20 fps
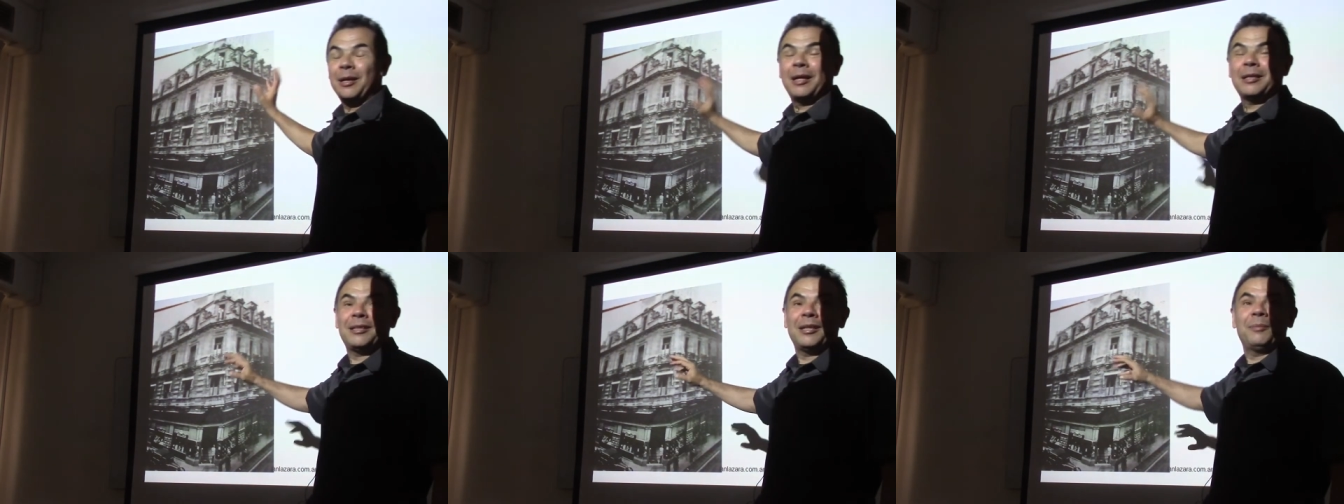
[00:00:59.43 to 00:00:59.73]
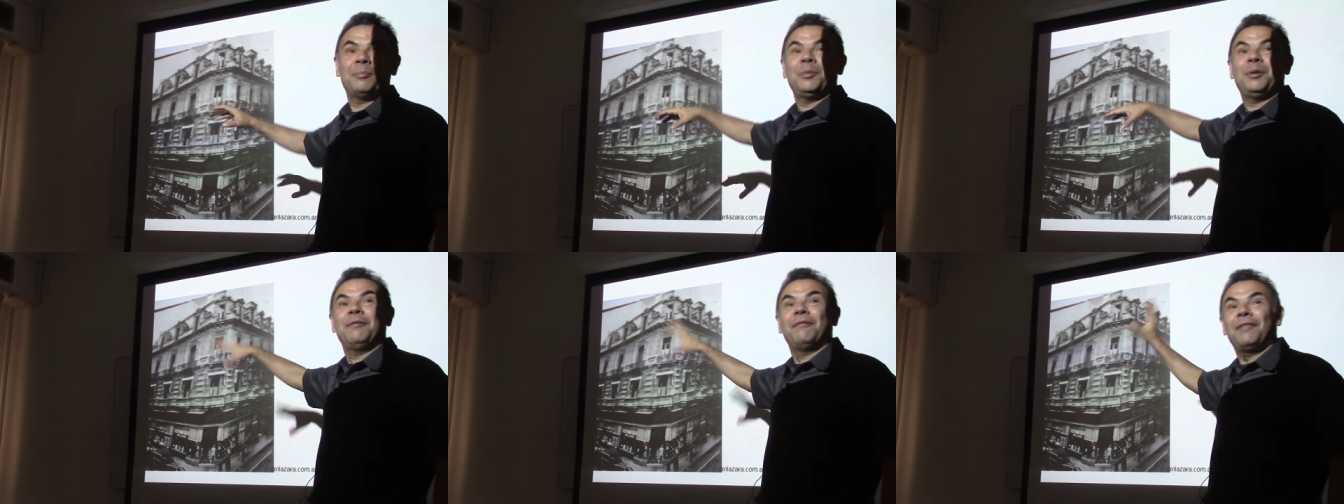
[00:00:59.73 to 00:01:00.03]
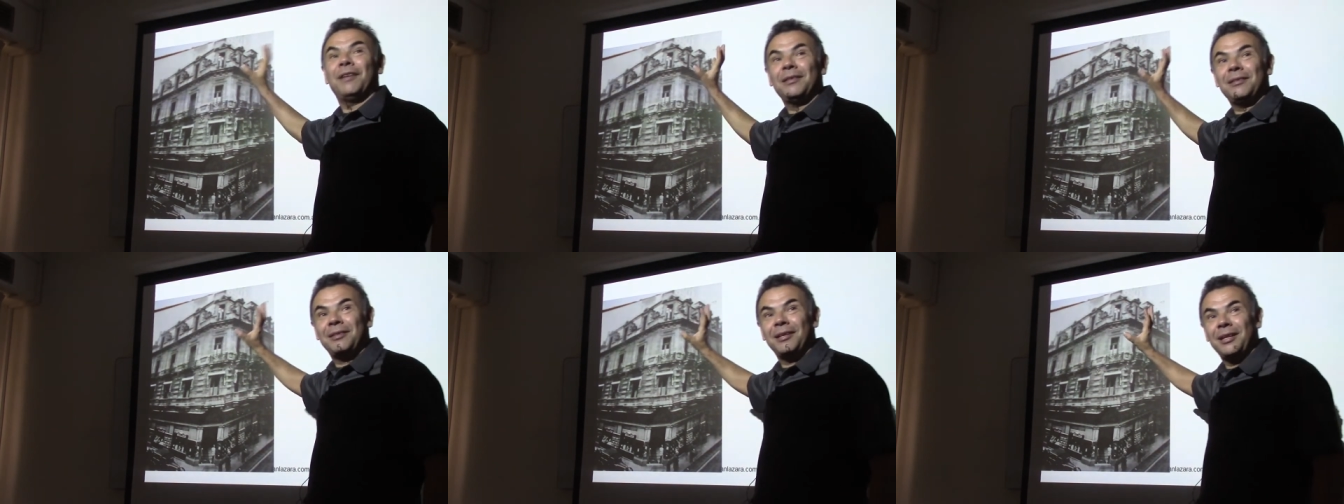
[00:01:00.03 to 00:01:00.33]
hasta en mi
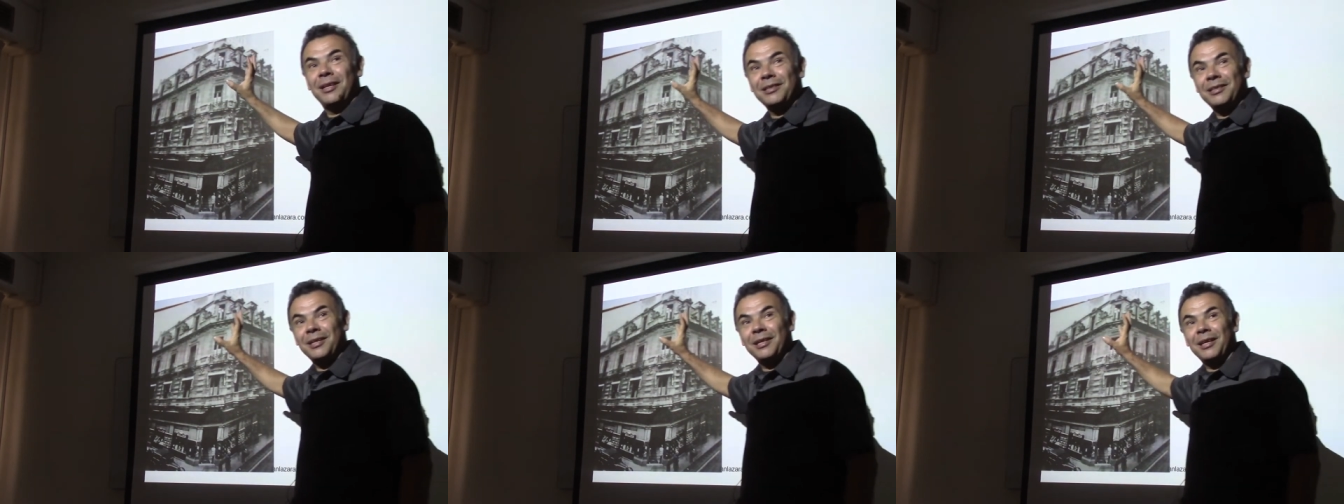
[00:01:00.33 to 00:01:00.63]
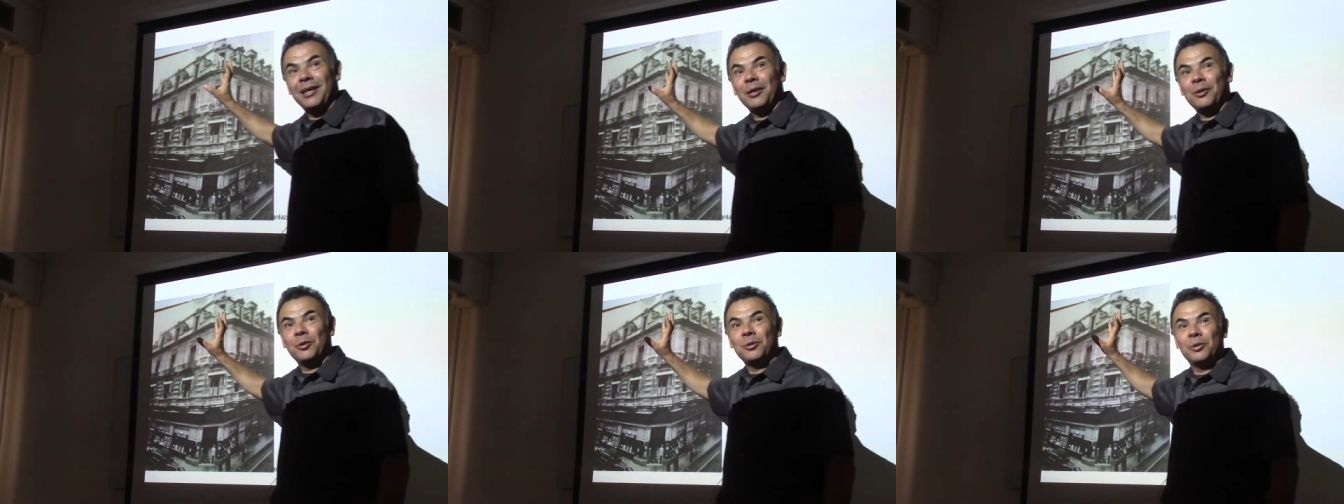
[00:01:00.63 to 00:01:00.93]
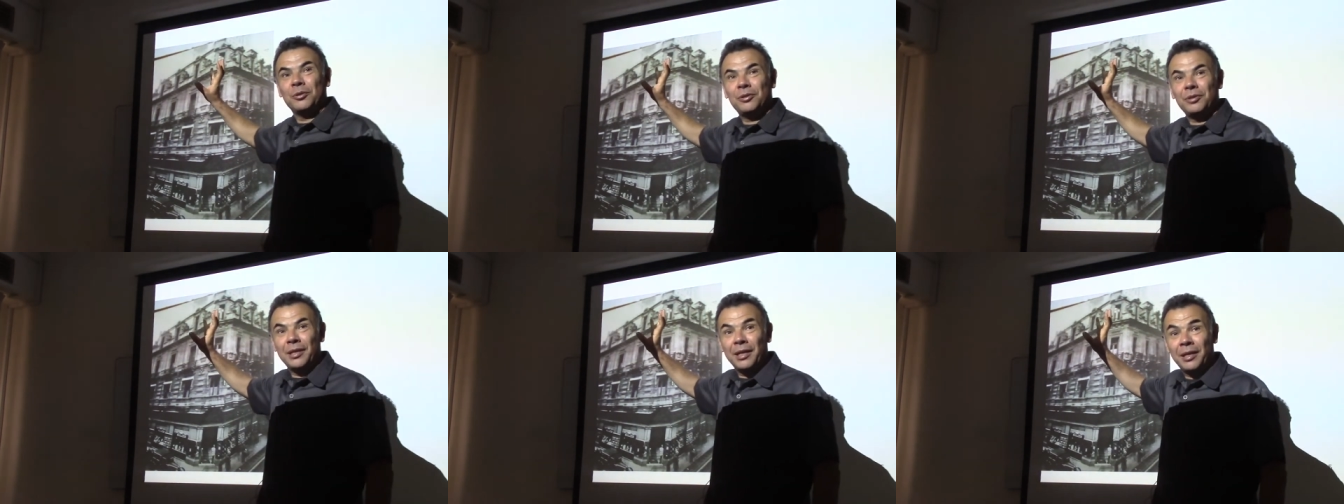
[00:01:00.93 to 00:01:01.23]
infancia la llegué a
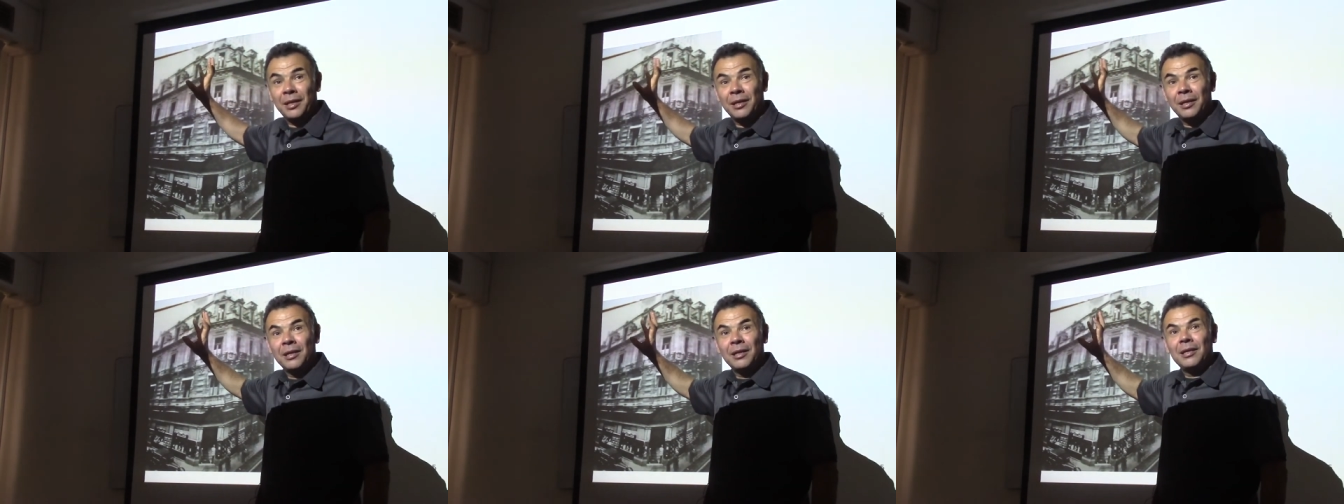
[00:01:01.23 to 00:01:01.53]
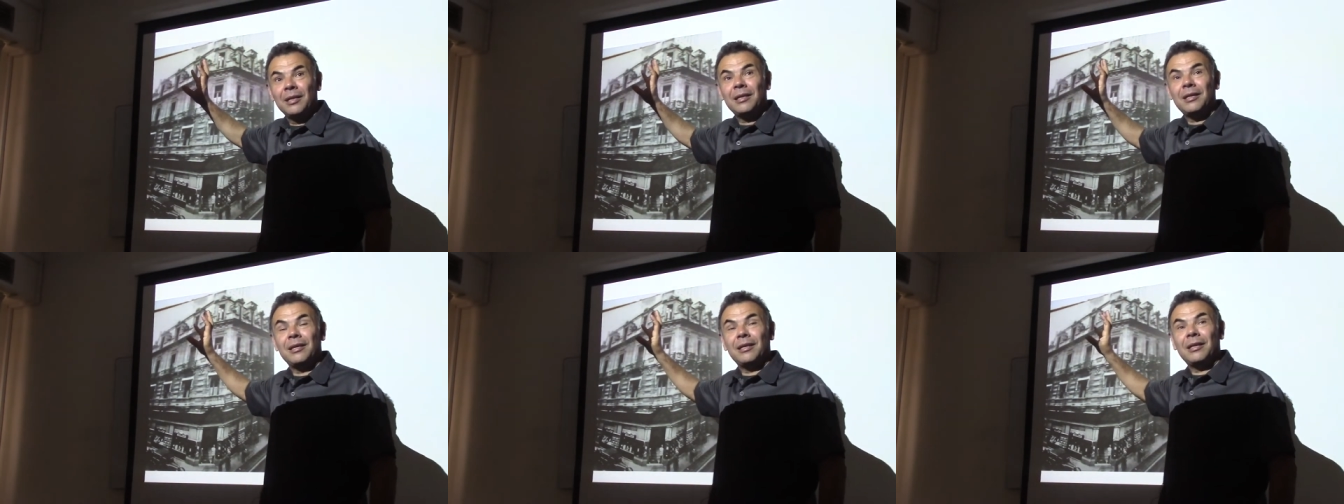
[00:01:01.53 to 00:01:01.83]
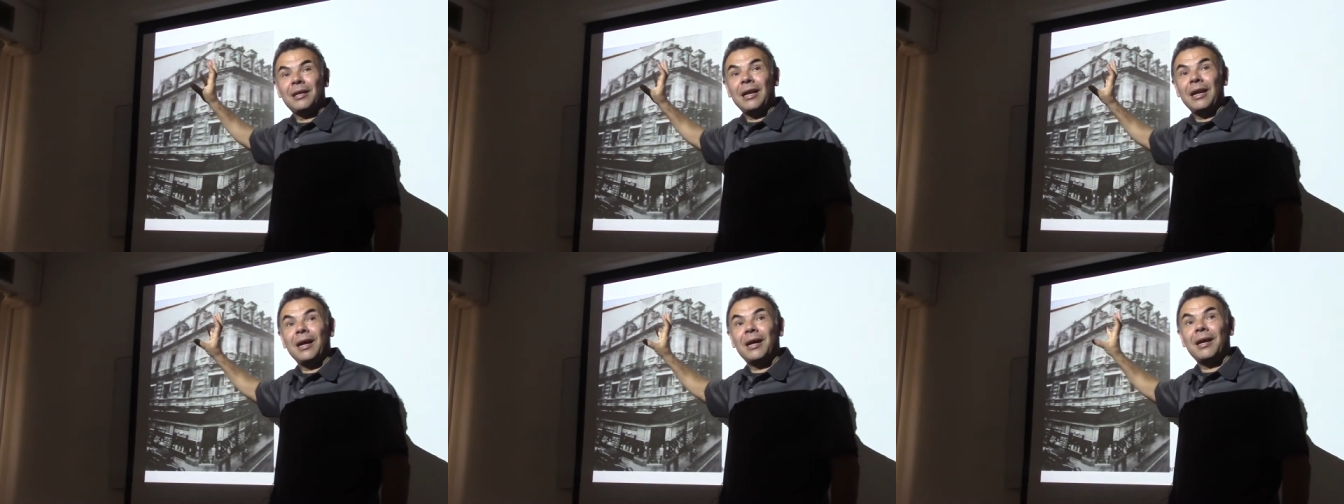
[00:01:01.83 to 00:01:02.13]
conocer, que
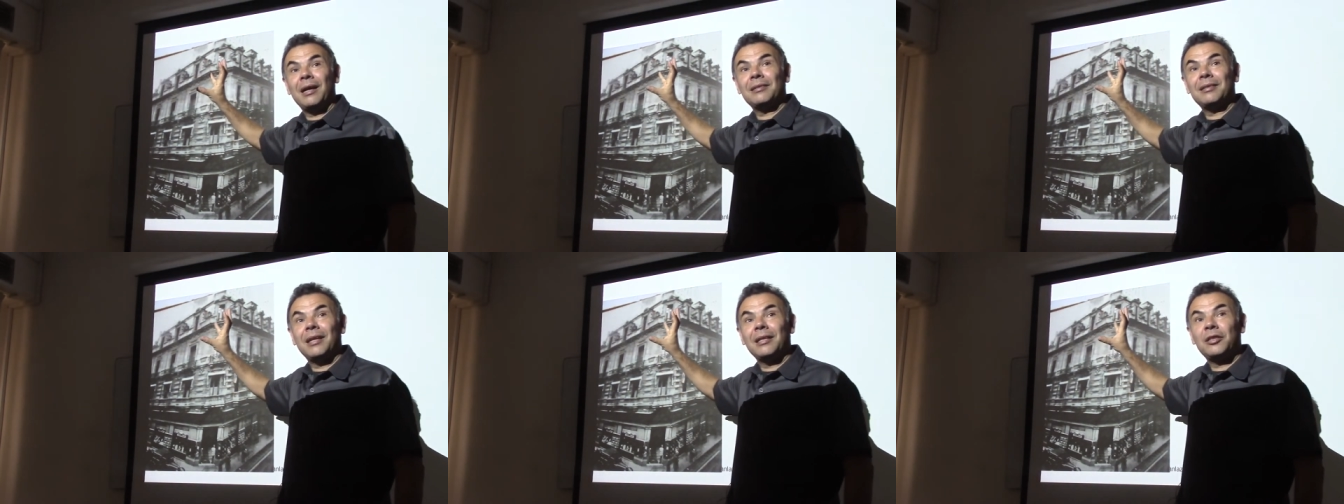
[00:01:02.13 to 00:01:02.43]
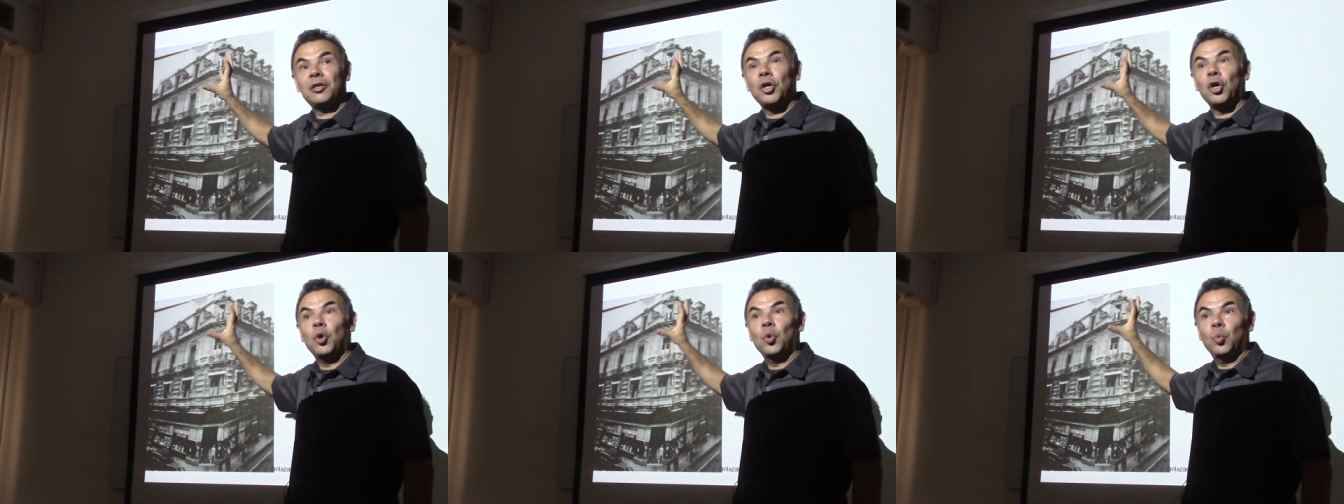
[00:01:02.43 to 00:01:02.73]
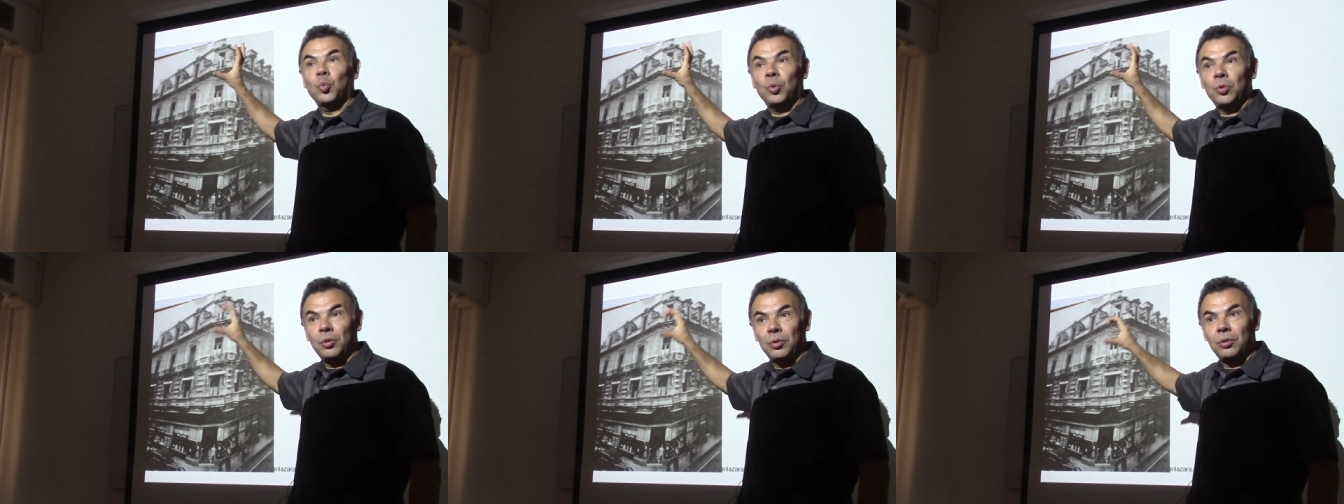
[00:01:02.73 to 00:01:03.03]
es la Casa
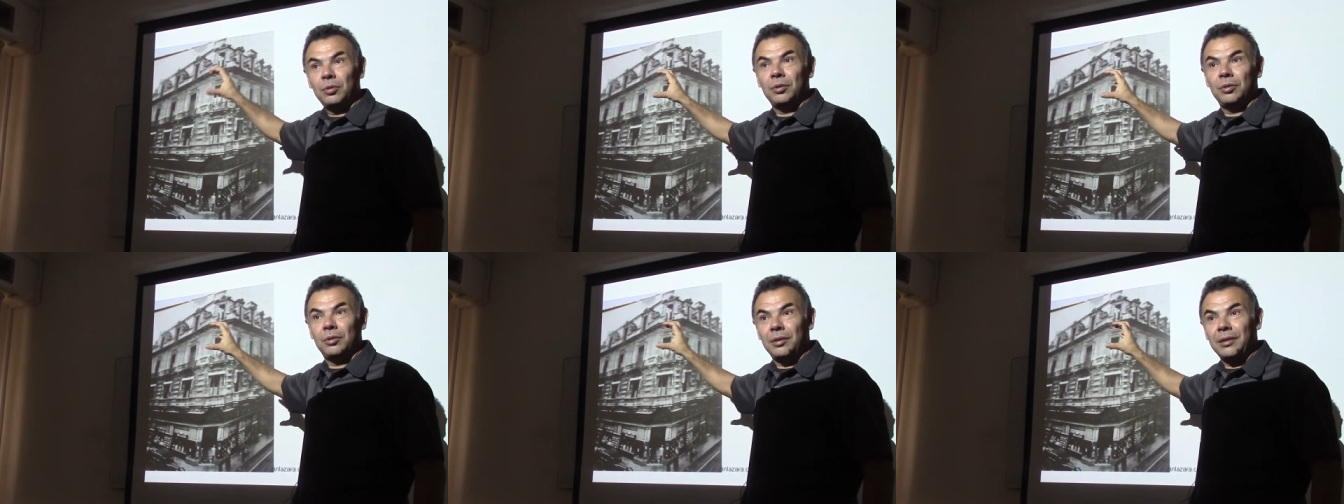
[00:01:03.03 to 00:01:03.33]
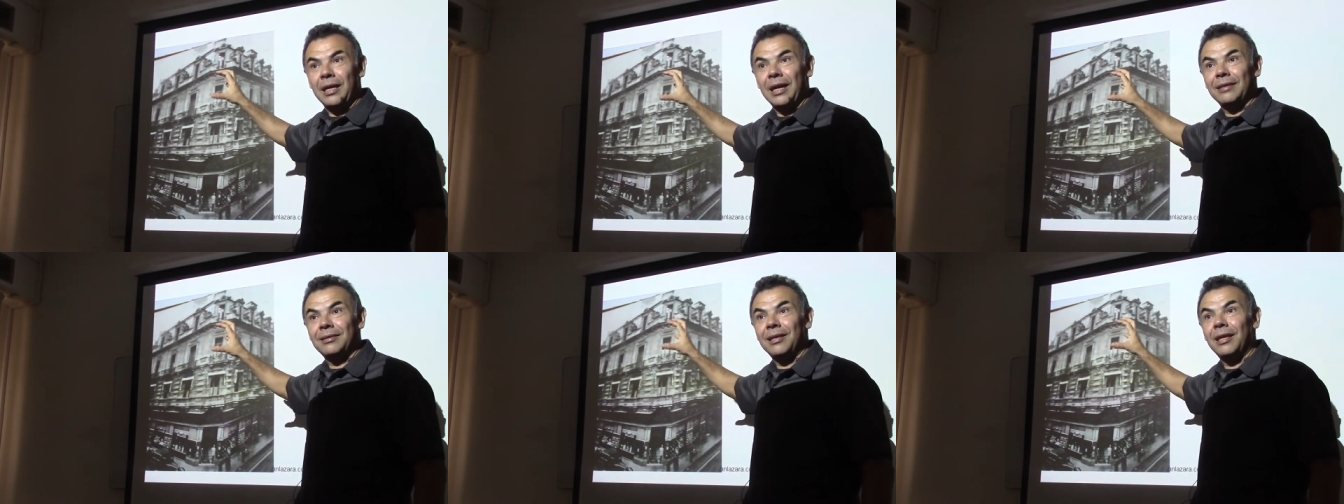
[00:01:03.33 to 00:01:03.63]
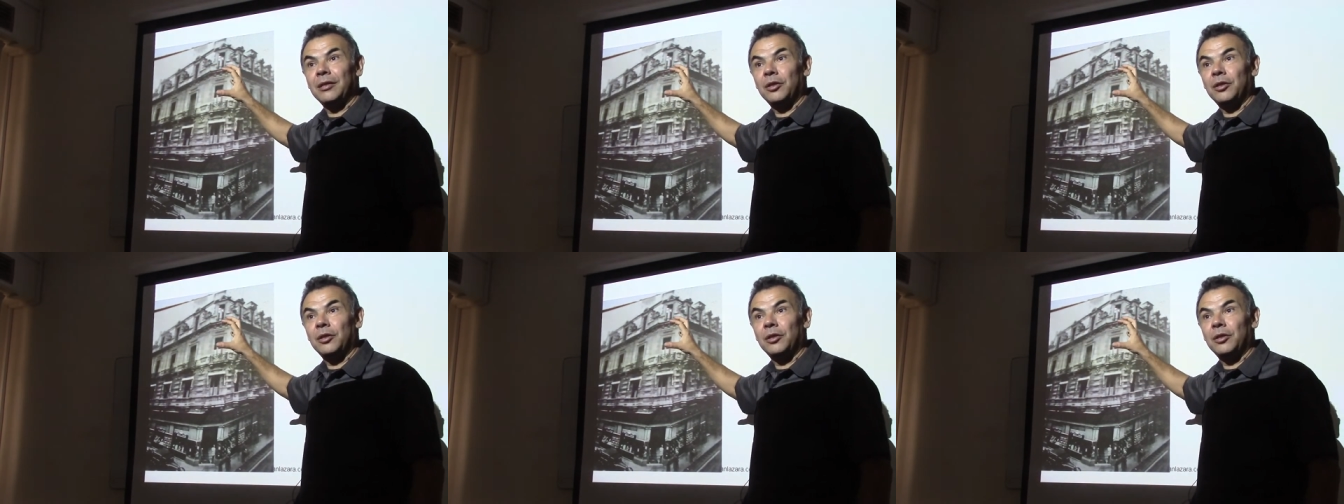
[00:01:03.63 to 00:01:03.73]
Tou, Casa